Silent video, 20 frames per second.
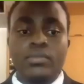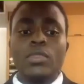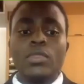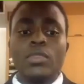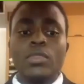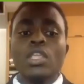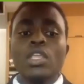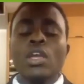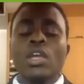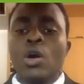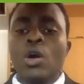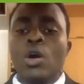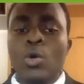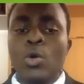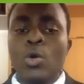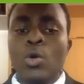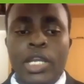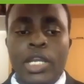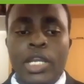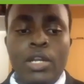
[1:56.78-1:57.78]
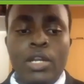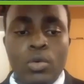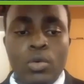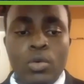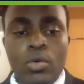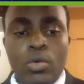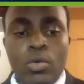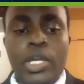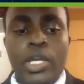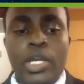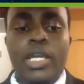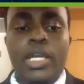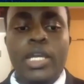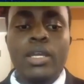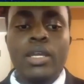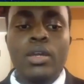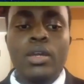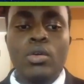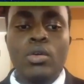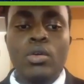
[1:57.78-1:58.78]
これらの
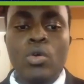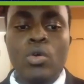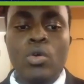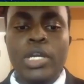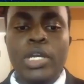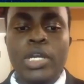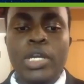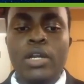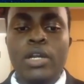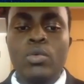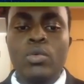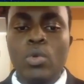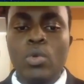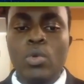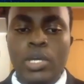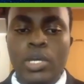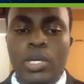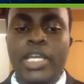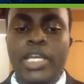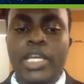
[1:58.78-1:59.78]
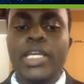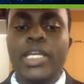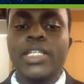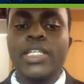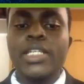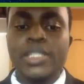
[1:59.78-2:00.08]
困難を経験し、